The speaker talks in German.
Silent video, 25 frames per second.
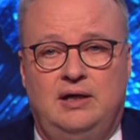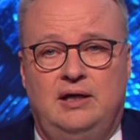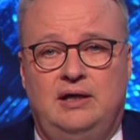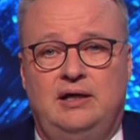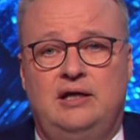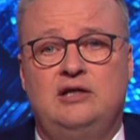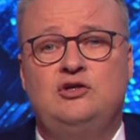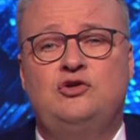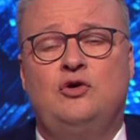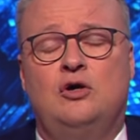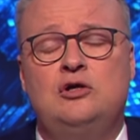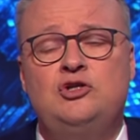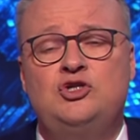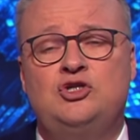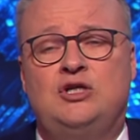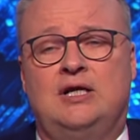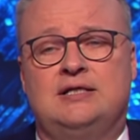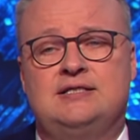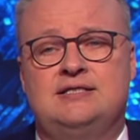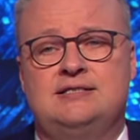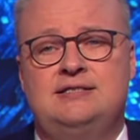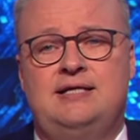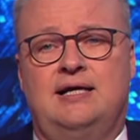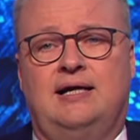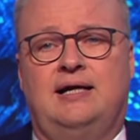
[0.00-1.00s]
In
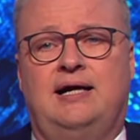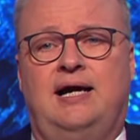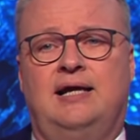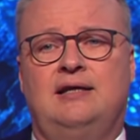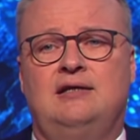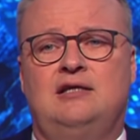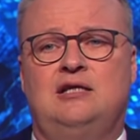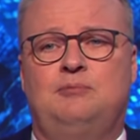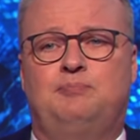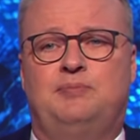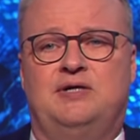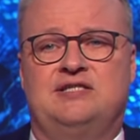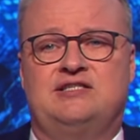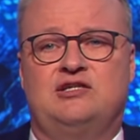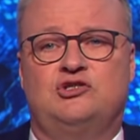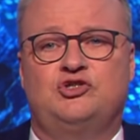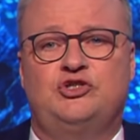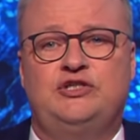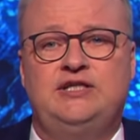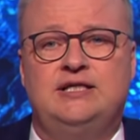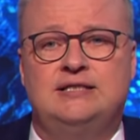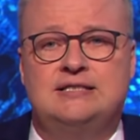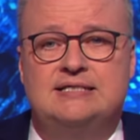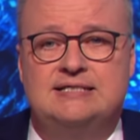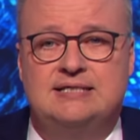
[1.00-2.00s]
Deutschland sind ja gerade die
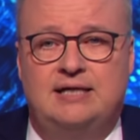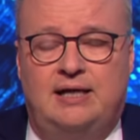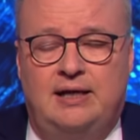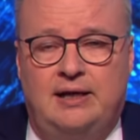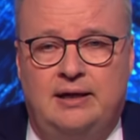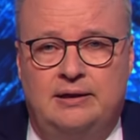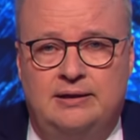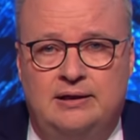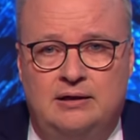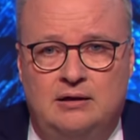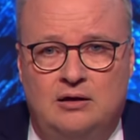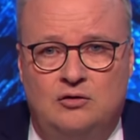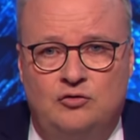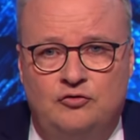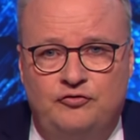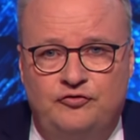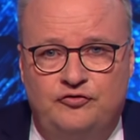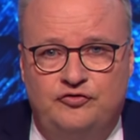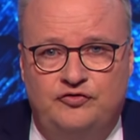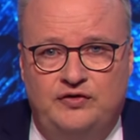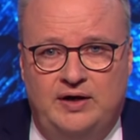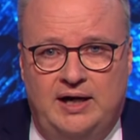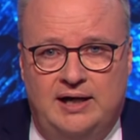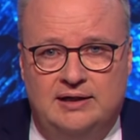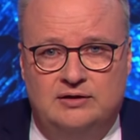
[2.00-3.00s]
Passagierzahlen in der
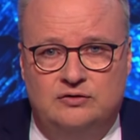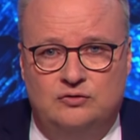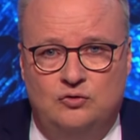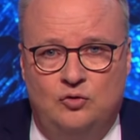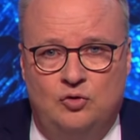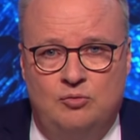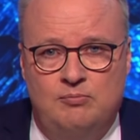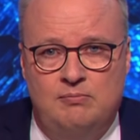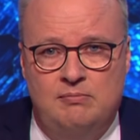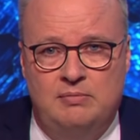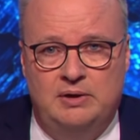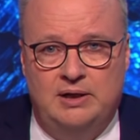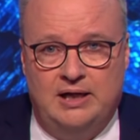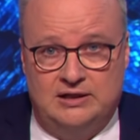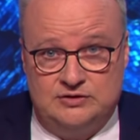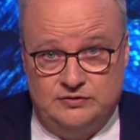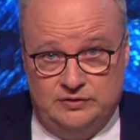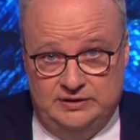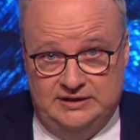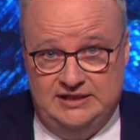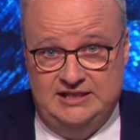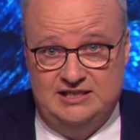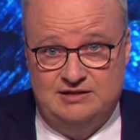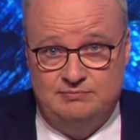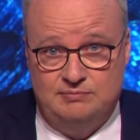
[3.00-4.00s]
Luftfahrt um, also
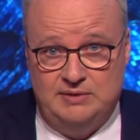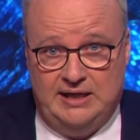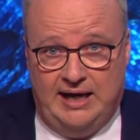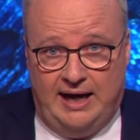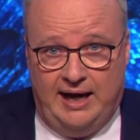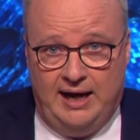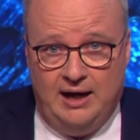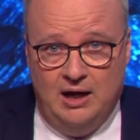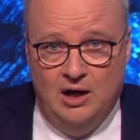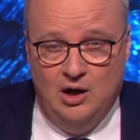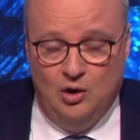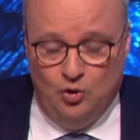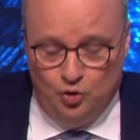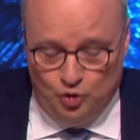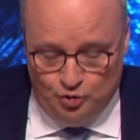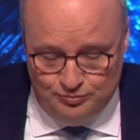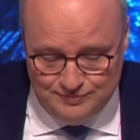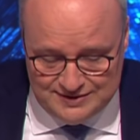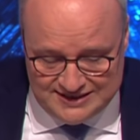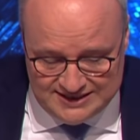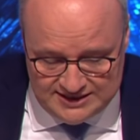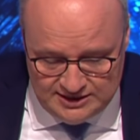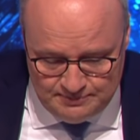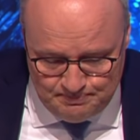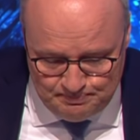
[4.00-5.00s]
in diesem Jahr um
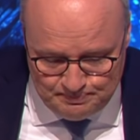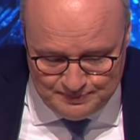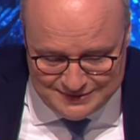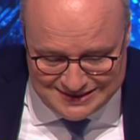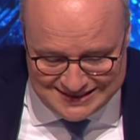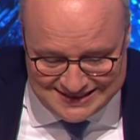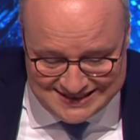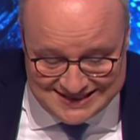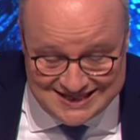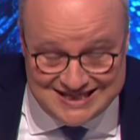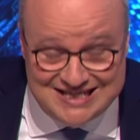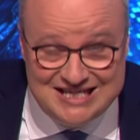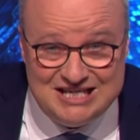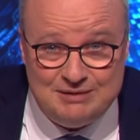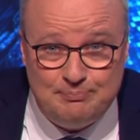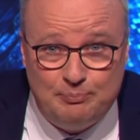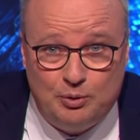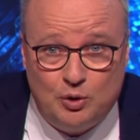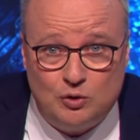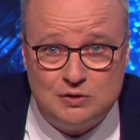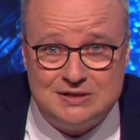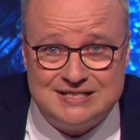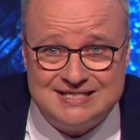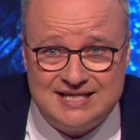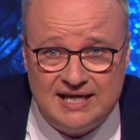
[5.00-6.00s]
70
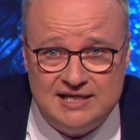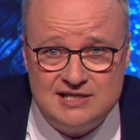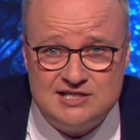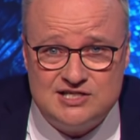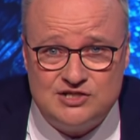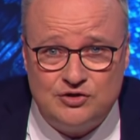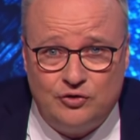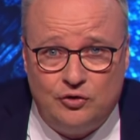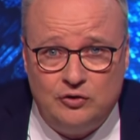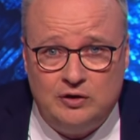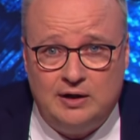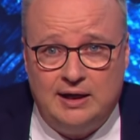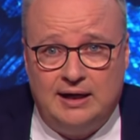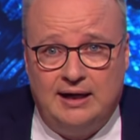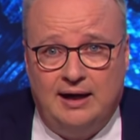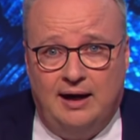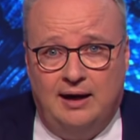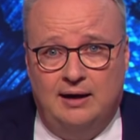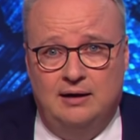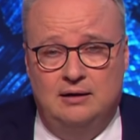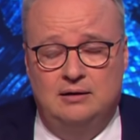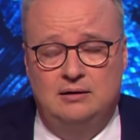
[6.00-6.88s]
Prozent zurückgegangen.